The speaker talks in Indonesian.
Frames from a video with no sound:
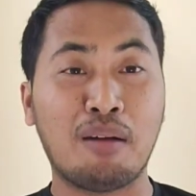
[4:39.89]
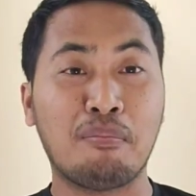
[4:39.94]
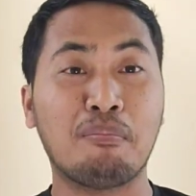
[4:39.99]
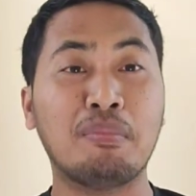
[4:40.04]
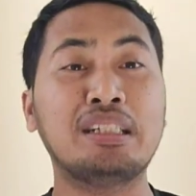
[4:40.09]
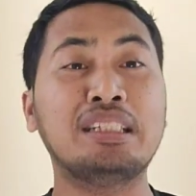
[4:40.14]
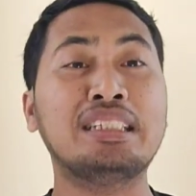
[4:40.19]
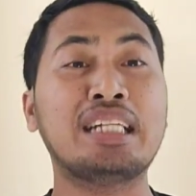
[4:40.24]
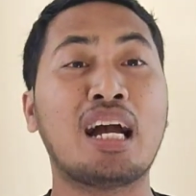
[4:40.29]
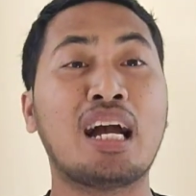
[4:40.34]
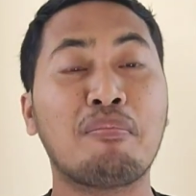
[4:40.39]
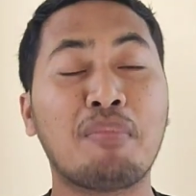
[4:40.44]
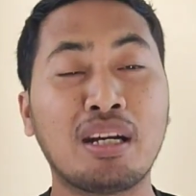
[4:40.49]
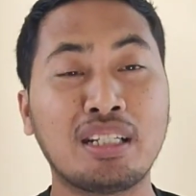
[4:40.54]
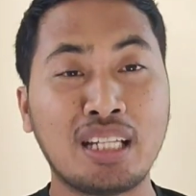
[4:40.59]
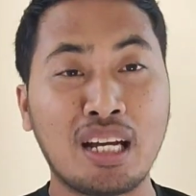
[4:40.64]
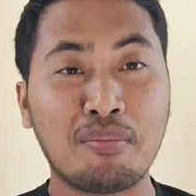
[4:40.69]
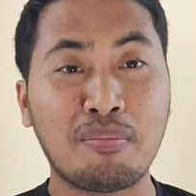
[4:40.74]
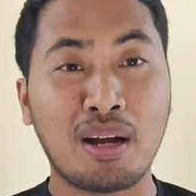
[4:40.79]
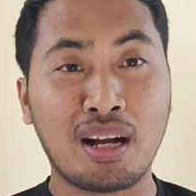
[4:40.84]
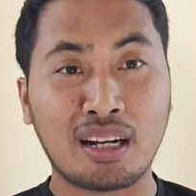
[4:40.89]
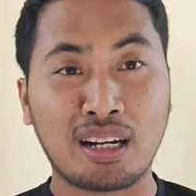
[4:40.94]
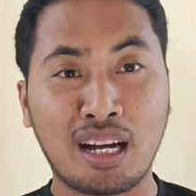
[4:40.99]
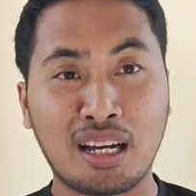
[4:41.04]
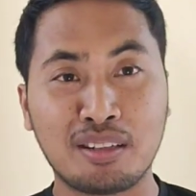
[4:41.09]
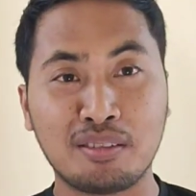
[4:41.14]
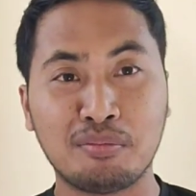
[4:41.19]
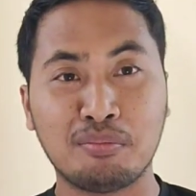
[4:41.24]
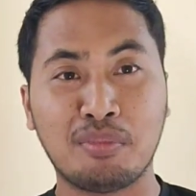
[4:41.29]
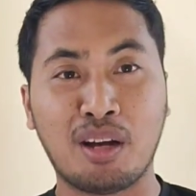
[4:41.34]

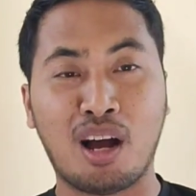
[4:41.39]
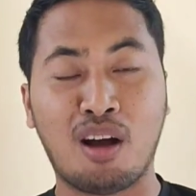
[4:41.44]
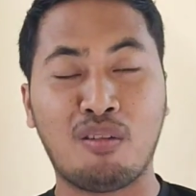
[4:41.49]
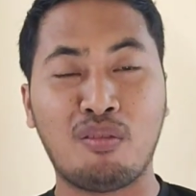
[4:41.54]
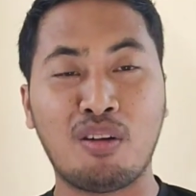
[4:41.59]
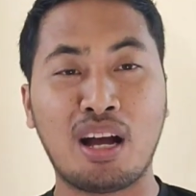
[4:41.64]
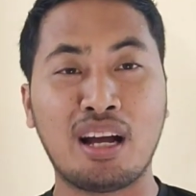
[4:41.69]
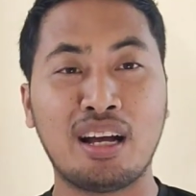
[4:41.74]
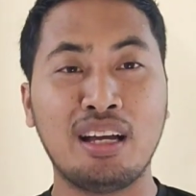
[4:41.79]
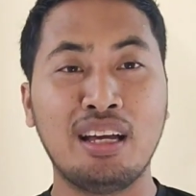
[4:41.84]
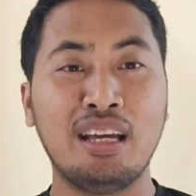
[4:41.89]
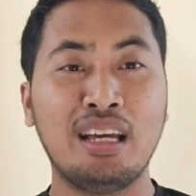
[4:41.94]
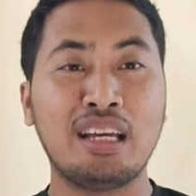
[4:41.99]
menyamanyamakan bahwa